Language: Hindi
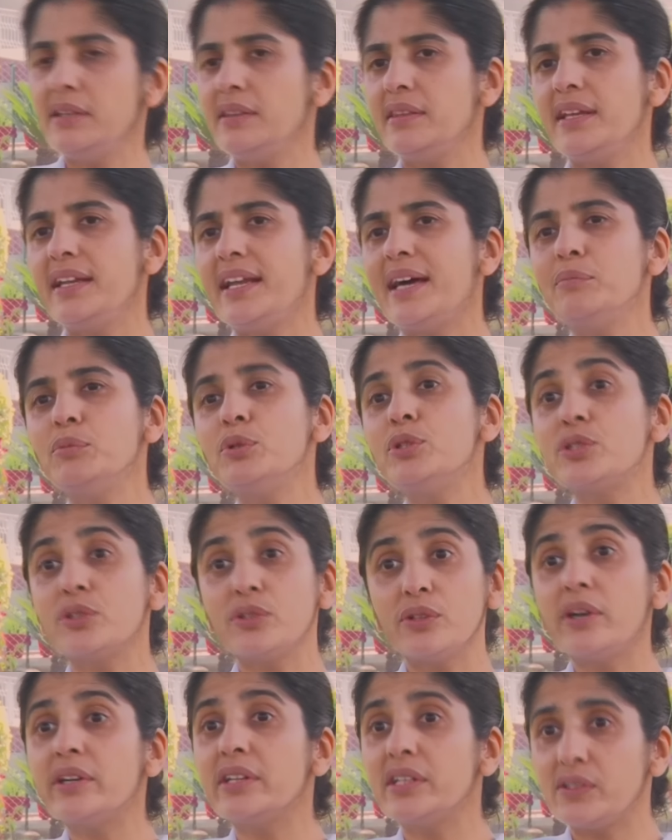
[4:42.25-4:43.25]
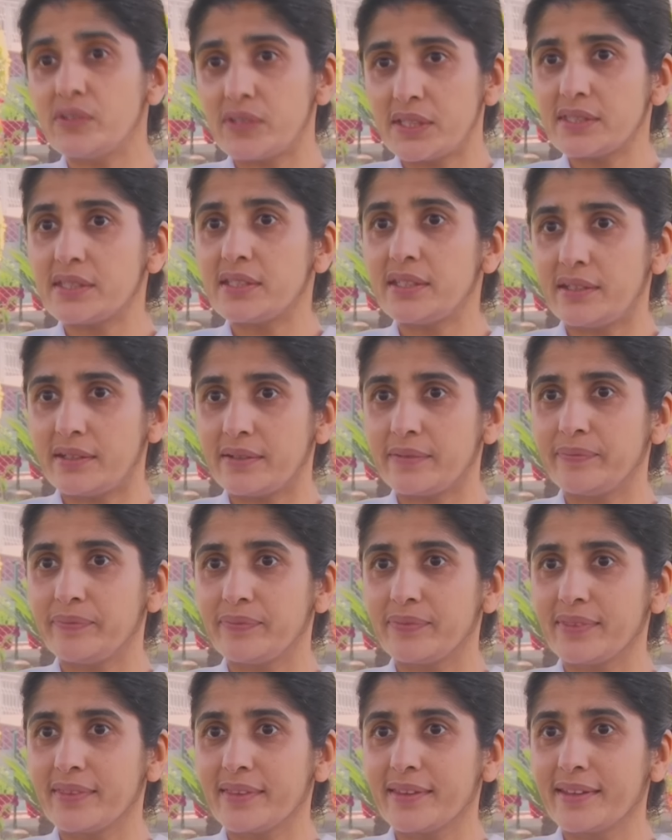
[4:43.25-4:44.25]
देन आई एम ऑल्सो नॉट इंटरेस्टेड
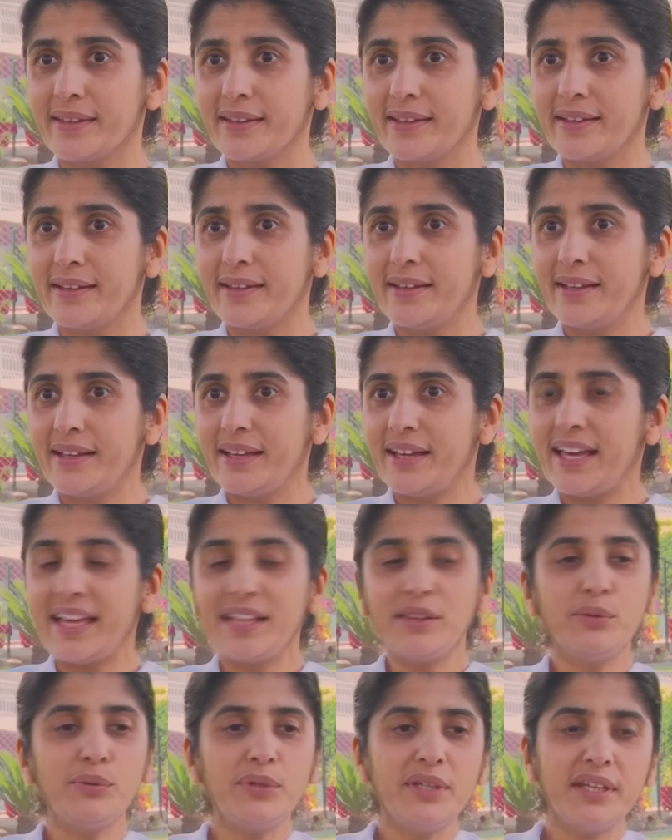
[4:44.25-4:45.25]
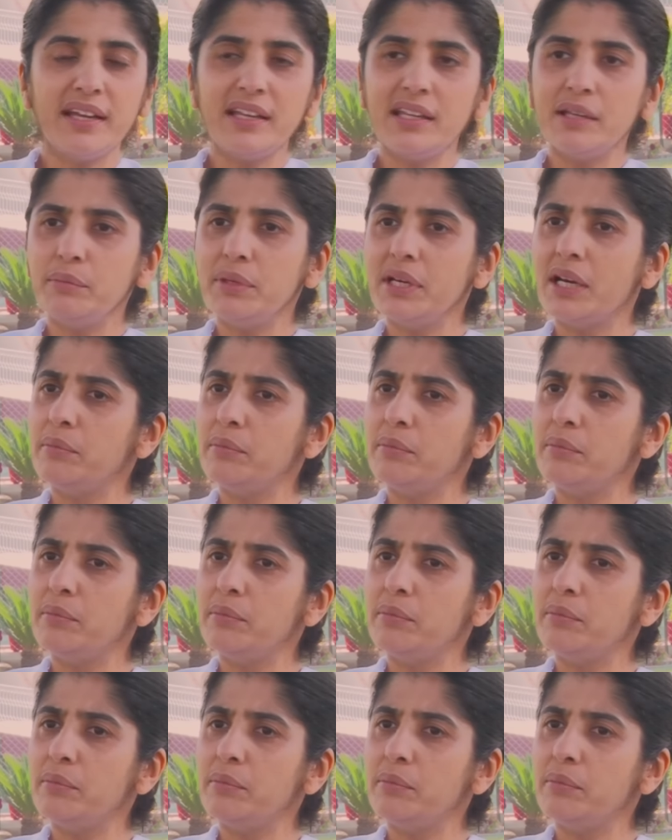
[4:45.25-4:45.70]
एंड दुनिया ने भी